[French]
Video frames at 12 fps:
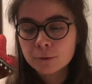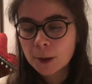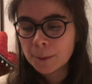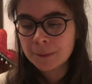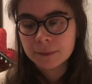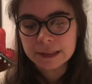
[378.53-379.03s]

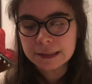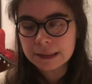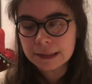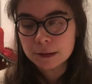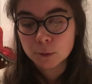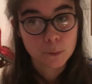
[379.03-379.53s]
voire même
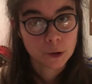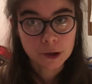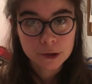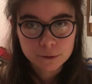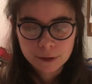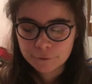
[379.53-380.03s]
qui ont
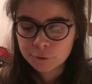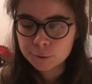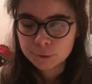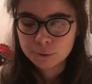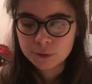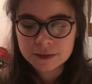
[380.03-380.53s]
peur de la
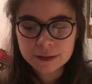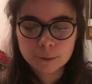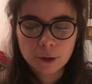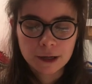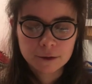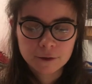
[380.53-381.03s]
philosophie, ce qui
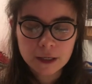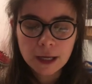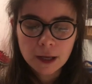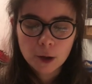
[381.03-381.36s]
peut arriver,